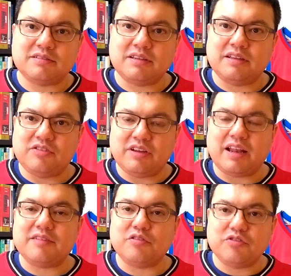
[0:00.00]
em
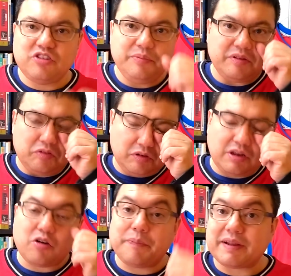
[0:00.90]
relação aos times,
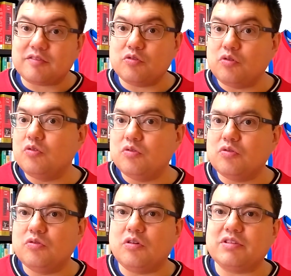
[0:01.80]
na comparação com,
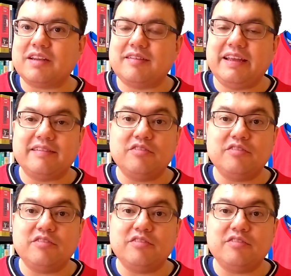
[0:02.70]
com outras ligas.